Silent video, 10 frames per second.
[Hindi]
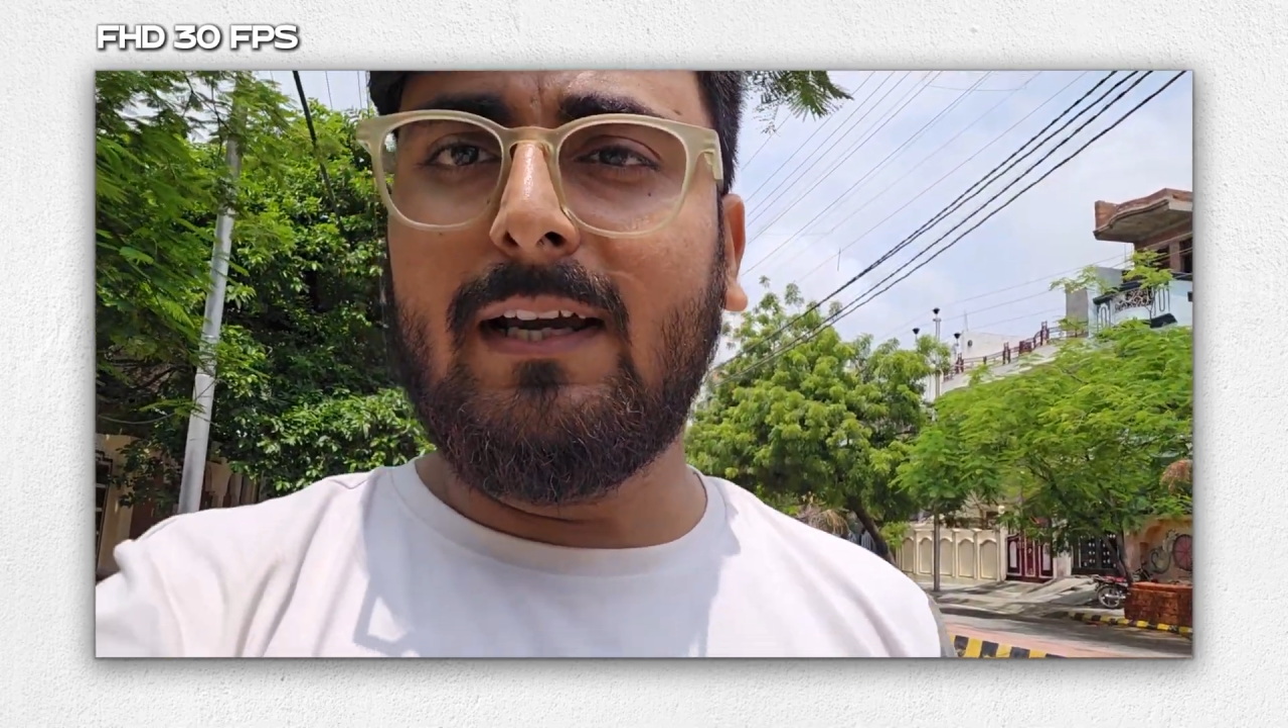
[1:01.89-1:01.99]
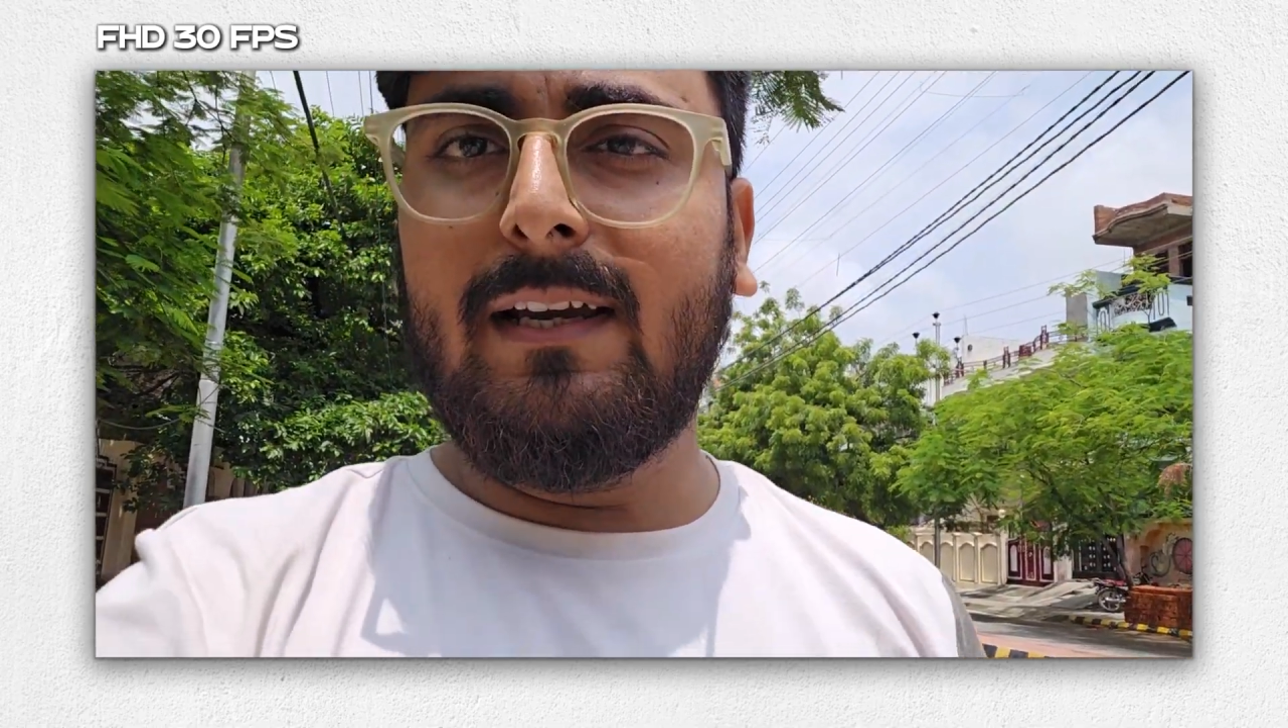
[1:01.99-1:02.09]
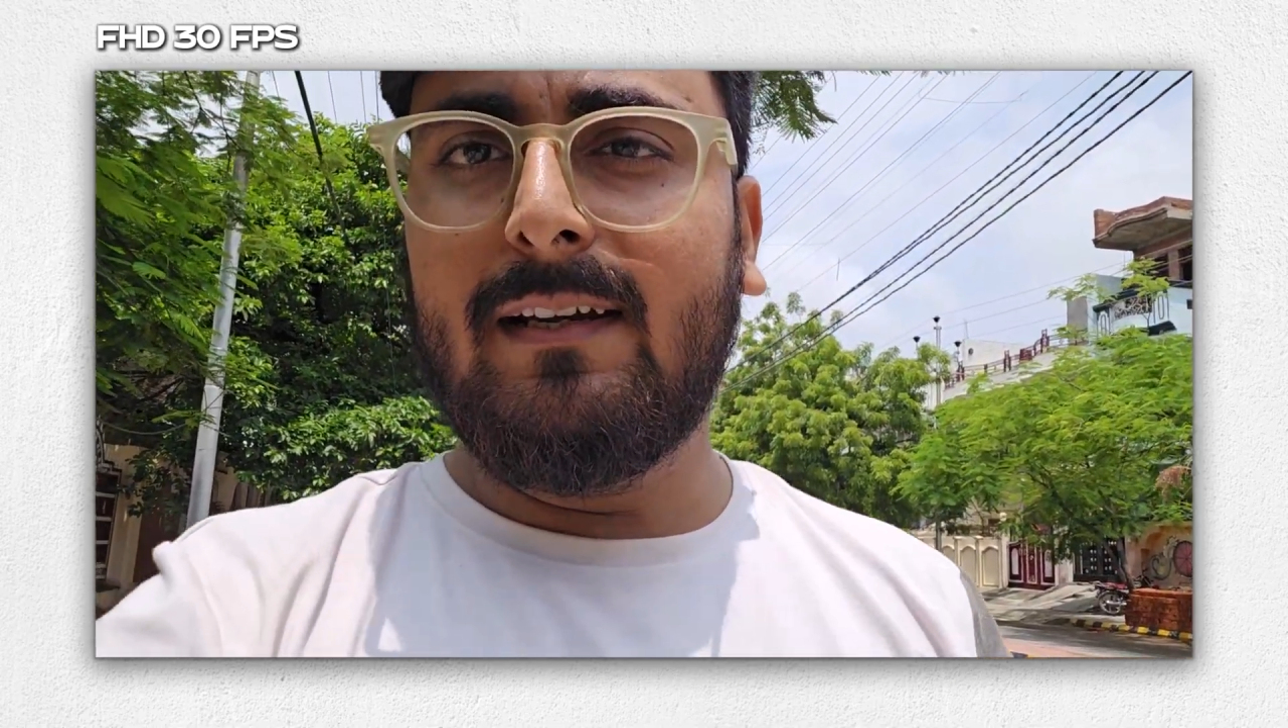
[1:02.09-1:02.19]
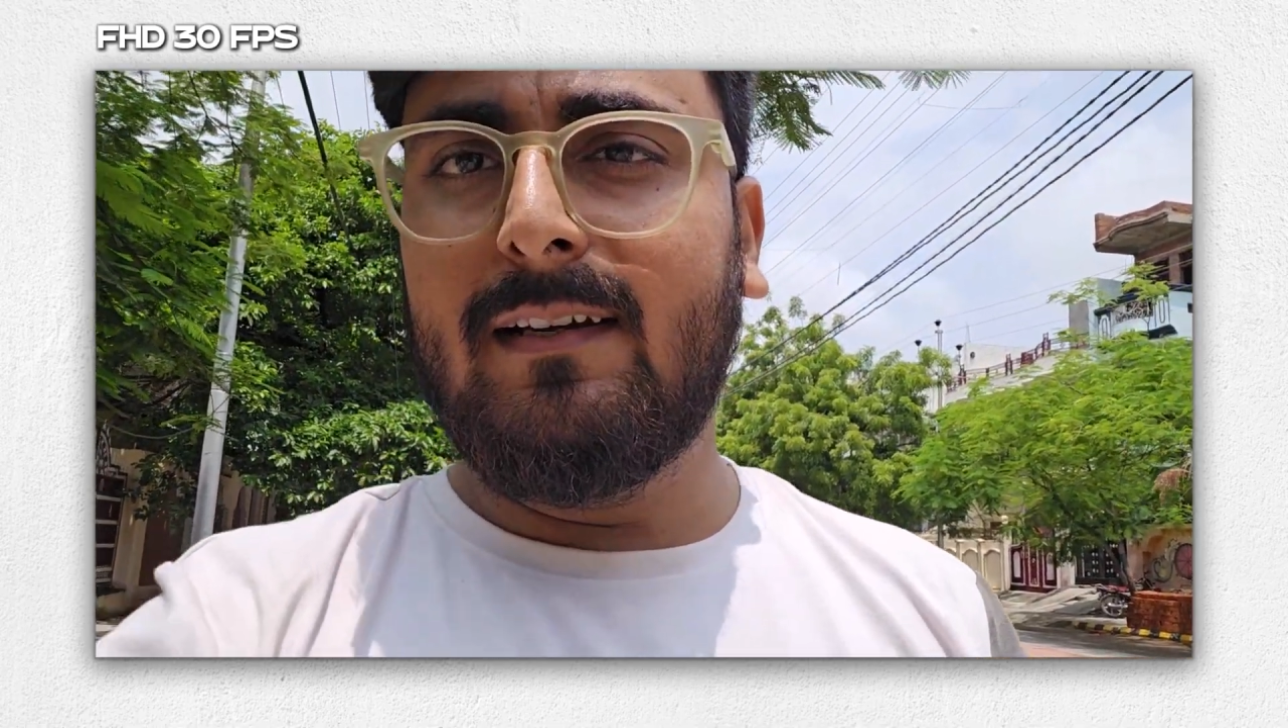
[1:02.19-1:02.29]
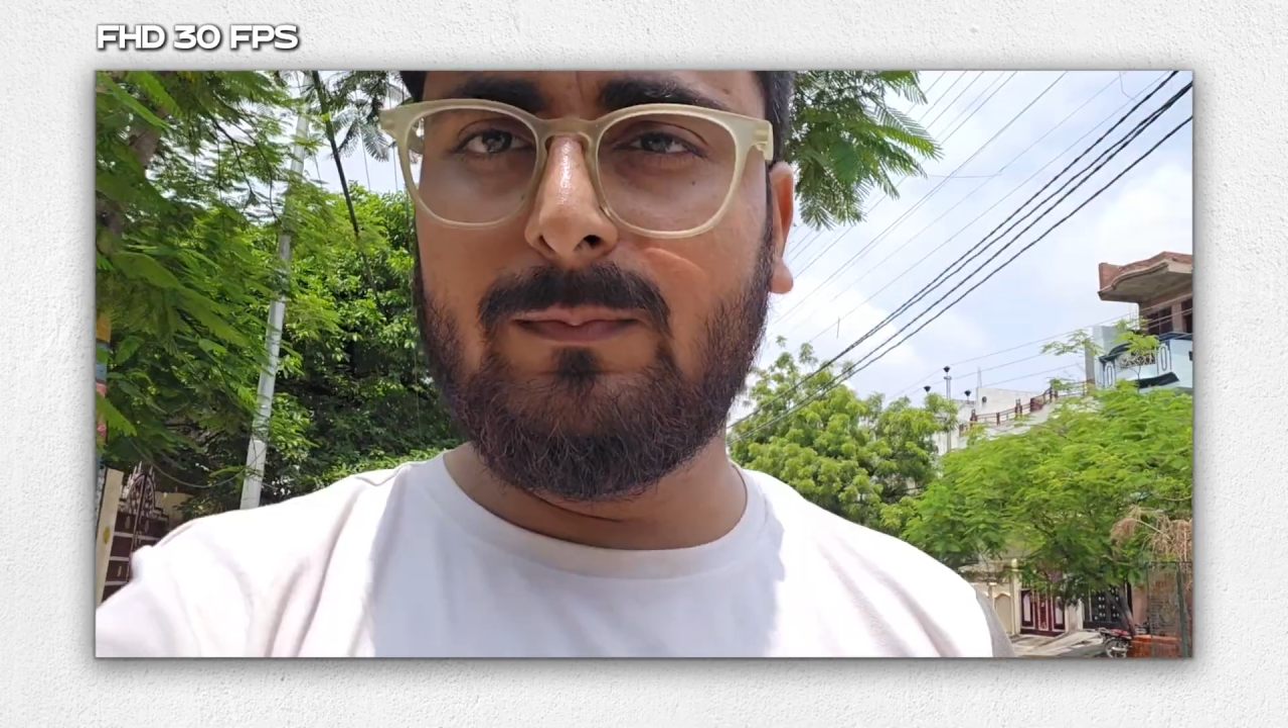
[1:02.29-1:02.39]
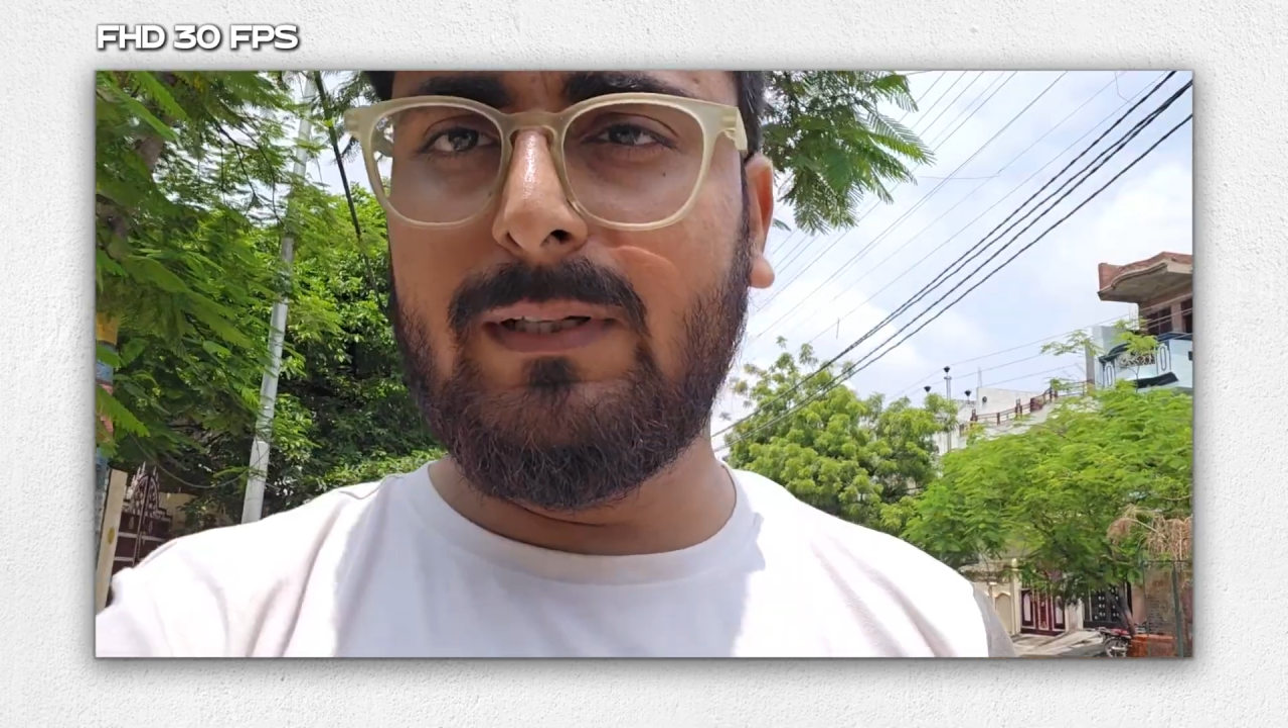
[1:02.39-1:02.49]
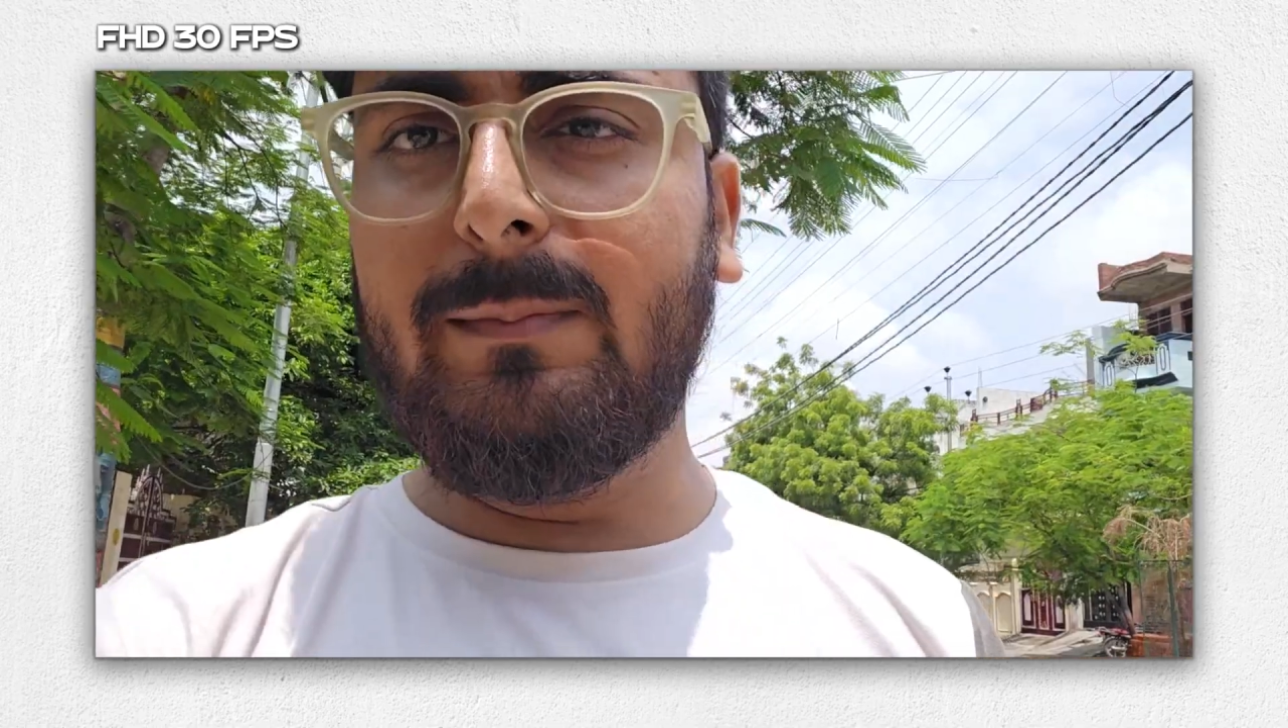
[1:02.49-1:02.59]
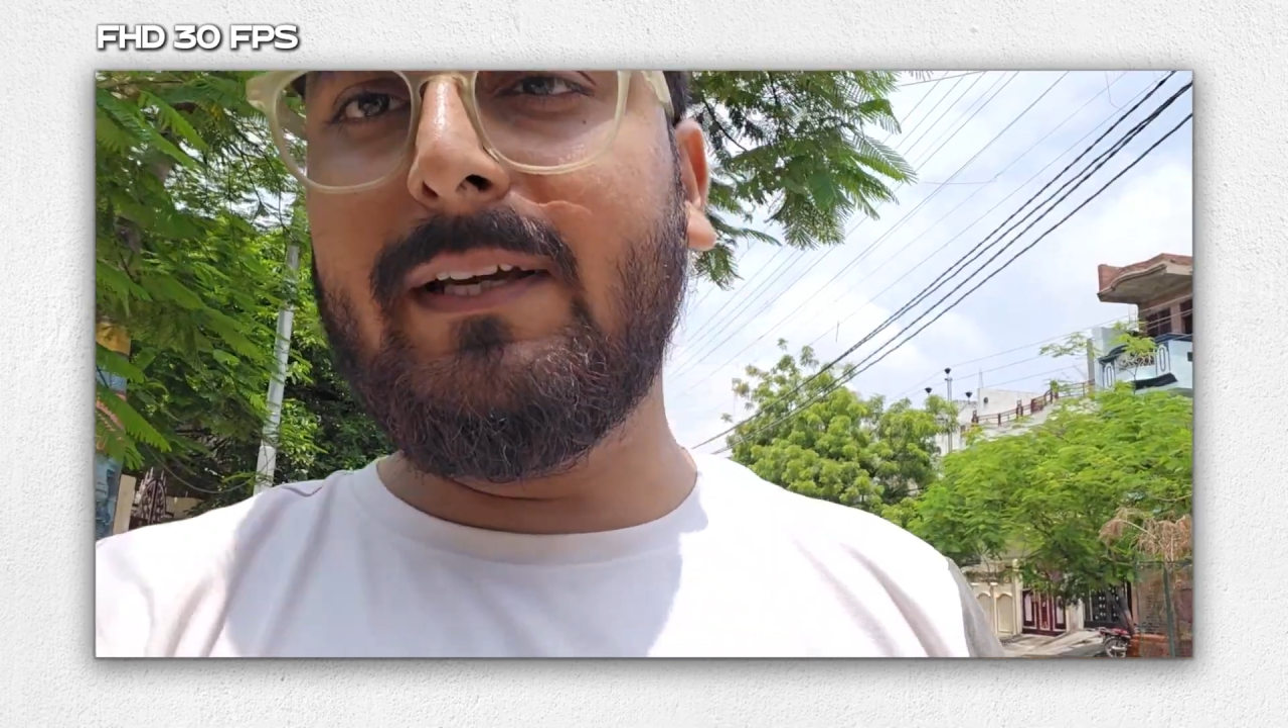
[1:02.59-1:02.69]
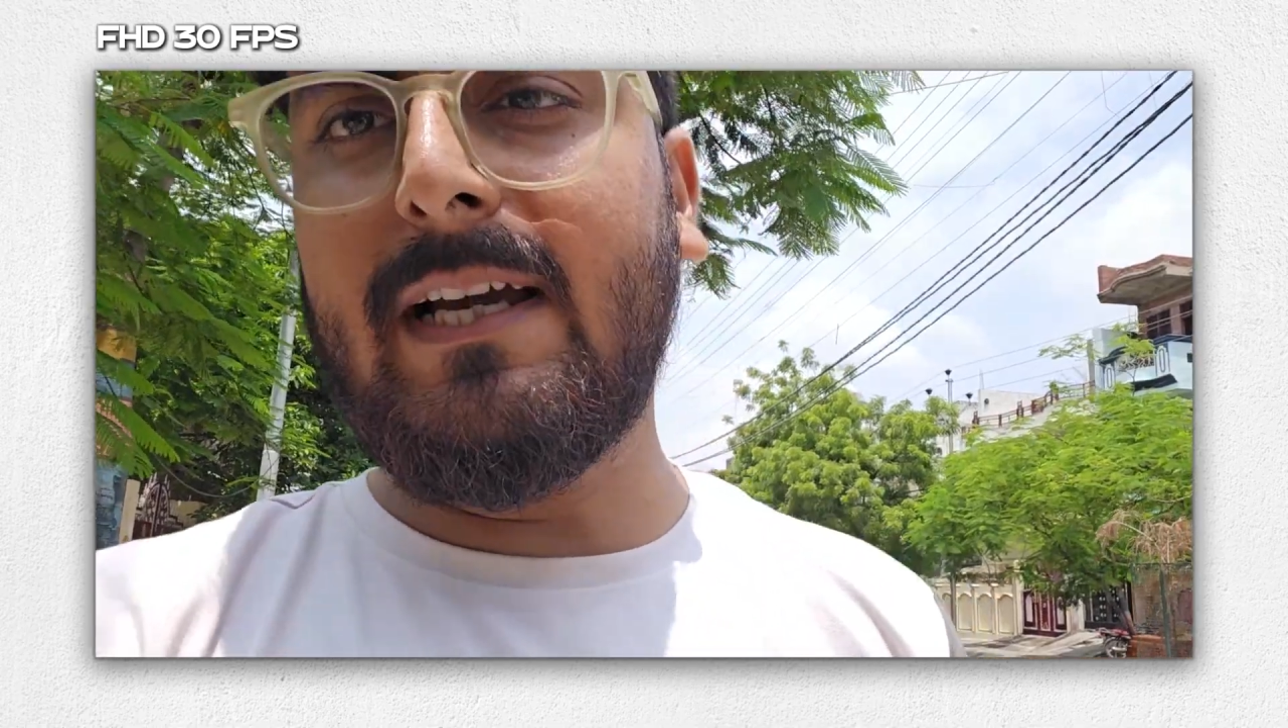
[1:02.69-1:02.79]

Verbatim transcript: है फिर भी